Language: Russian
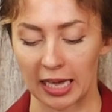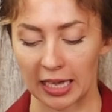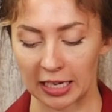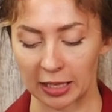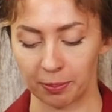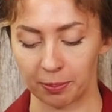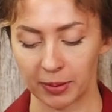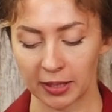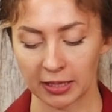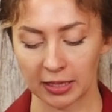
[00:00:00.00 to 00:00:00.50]

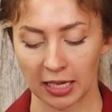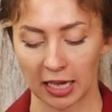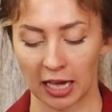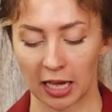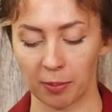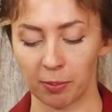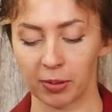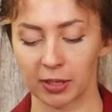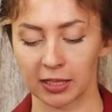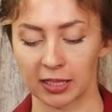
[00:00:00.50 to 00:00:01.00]
рябина
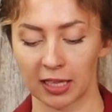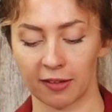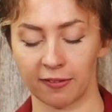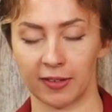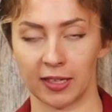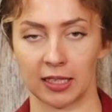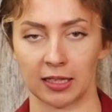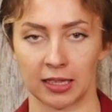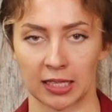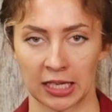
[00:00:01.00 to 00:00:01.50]

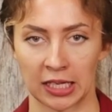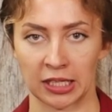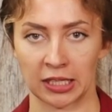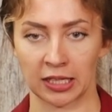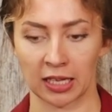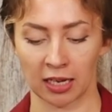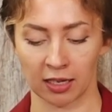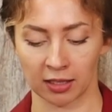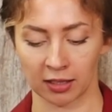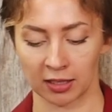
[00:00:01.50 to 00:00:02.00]
обыкновенная,
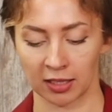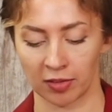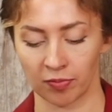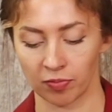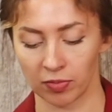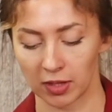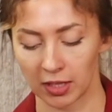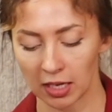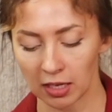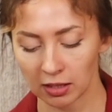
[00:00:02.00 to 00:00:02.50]
ягоды.
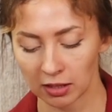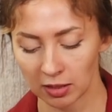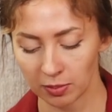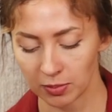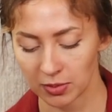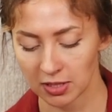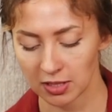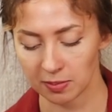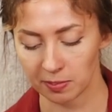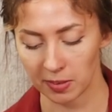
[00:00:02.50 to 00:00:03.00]
Ягоды
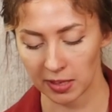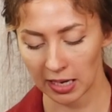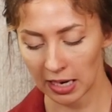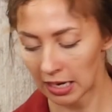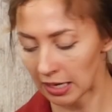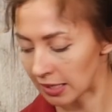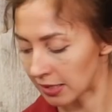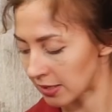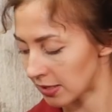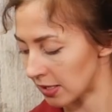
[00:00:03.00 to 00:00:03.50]
мы
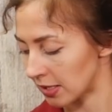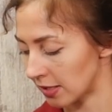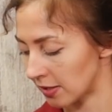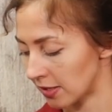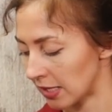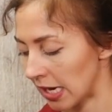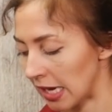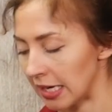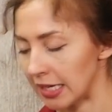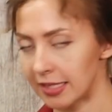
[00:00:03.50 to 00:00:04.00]
собирали,
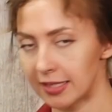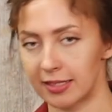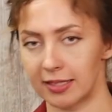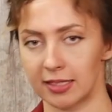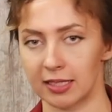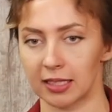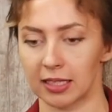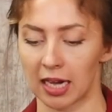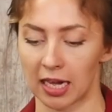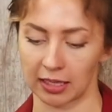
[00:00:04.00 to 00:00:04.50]
срезали
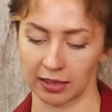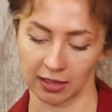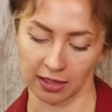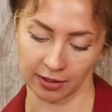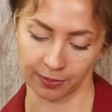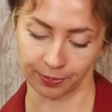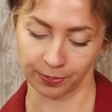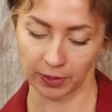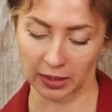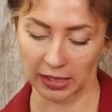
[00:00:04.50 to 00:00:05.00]
секатором